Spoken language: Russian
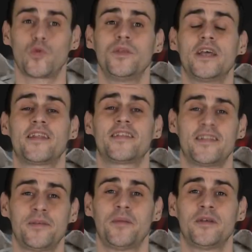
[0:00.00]
меня на
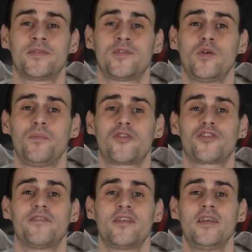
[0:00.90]
данный момент все. Больше
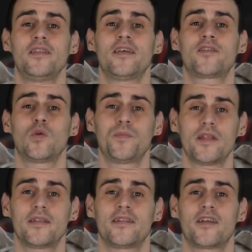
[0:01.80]
новостей доступно
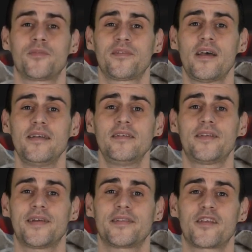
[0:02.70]
на нашем сайте
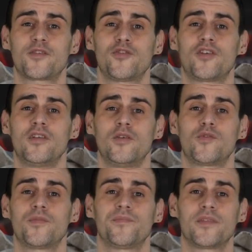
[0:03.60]
tarantas.news.
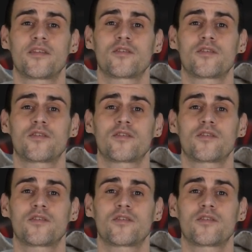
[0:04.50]
До